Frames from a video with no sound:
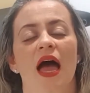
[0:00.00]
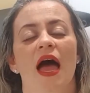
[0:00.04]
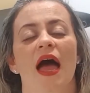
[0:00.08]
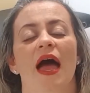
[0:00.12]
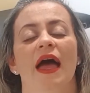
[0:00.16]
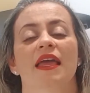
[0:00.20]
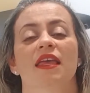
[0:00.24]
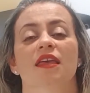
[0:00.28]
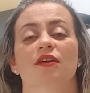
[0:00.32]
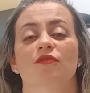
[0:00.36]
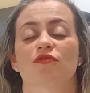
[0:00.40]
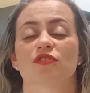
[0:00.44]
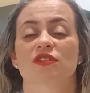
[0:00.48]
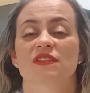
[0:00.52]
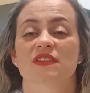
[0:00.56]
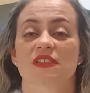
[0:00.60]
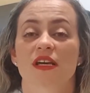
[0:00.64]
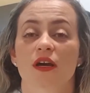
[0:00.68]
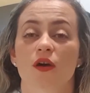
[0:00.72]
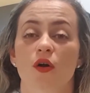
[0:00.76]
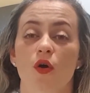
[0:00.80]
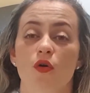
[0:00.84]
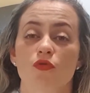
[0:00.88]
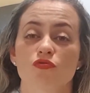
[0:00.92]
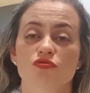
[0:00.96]
é que você
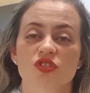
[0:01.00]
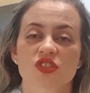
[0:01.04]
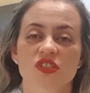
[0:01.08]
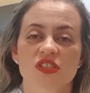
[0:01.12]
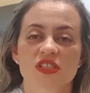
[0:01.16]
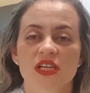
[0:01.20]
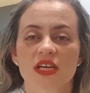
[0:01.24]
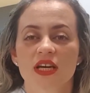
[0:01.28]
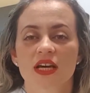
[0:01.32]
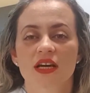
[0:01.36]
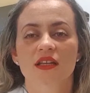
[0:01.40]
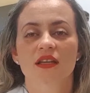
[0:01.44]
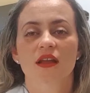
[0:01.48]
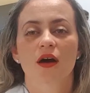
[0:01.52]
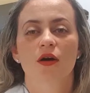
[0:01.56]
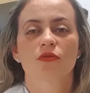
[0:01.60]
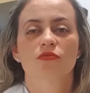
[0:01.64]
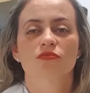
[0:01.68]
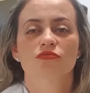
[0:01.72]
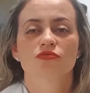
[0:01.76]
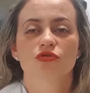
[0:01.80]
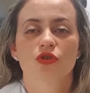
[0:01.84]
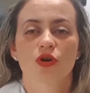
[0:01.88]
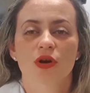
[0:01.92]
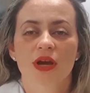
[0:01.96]
consiga
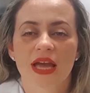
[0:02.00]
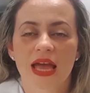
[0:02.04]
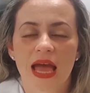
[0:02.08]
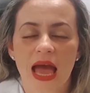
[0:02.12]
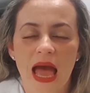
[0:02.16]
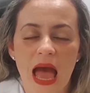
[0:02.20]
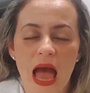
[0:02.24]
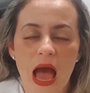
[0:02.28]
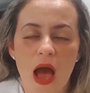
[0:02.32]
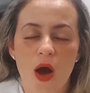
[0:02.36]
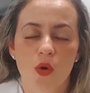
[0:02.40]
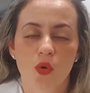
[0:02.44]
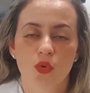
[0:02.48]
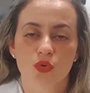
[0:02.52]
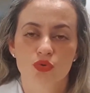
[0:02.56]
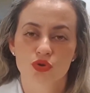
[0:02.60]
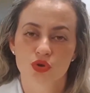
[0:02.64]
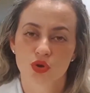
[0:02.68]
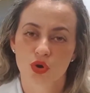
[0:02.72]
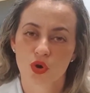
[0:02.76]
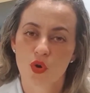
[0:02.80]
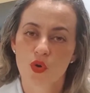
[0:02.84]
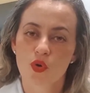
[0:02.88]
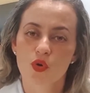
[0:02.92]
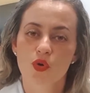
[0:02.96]
não jogar o
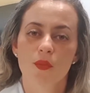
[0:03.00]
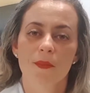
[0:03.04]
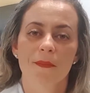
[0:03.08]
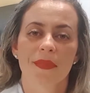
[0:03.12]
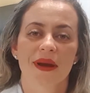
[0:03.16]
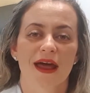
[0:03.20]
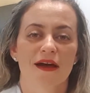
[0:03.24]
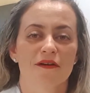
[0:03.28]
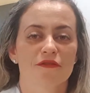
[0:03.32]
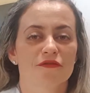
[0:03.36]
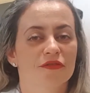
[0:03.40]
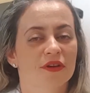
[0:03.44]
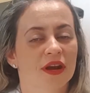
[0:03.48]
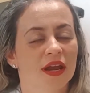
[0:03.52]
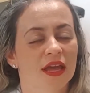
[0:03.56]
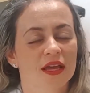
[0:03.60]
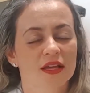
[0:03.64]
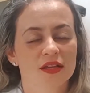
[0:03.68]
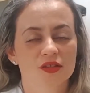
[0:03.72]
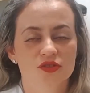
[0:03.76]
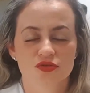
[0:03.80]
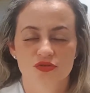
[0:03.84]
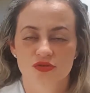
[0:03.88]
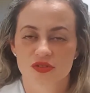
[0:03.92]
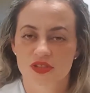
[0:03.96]
tronco para
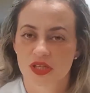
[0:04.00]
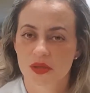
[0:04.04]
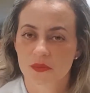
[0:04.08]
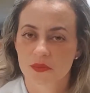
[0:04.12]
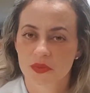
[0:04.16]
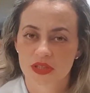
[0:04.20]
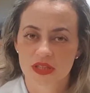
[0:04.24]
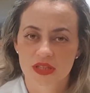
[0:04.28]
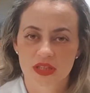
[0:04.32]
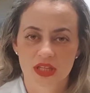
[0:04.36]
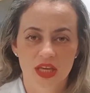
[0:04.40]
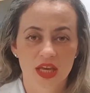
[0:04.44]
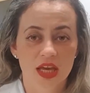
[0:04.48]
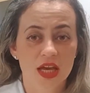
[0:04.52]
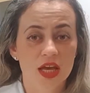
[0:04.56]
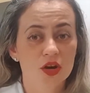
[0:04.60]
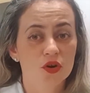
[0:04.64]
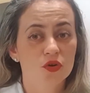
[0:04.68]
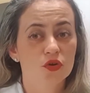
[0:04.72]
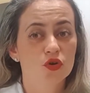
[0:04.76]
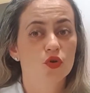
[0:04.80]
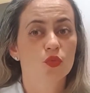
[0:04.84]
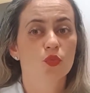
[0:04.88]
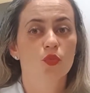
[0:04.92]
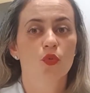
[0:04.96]
frente o tempo inteiro
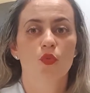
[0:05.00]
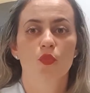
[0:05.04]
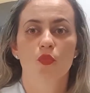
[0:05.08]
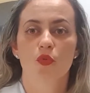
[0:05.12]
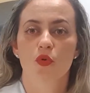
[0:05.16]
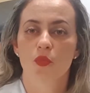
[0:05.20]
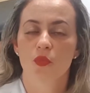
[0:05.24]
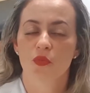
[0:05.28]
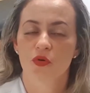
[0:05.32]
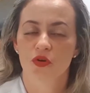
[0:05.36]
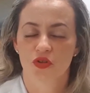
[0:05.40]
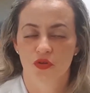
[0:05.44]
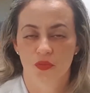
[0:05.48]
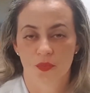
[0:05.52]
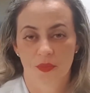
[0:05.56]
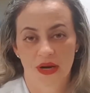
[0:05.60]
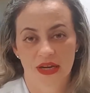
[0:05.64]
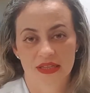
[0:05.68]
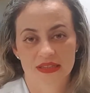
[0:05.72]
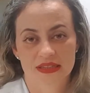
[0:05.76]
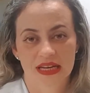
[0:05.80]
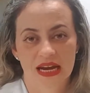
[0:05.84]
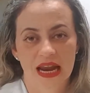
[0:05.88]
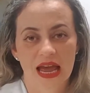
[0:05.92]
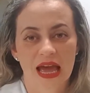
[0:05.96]
e o bumbum muito para
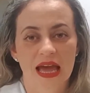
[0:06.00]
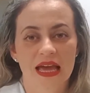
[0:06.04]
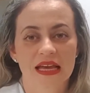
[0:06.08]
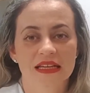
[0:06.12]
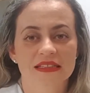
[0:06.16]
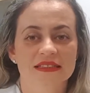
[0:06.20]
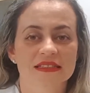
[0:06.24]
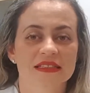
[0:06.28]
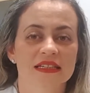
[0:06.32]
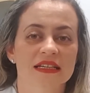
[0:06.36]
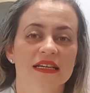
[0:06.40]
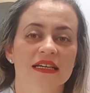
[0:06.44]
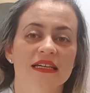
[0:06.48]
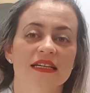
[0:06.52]
trás,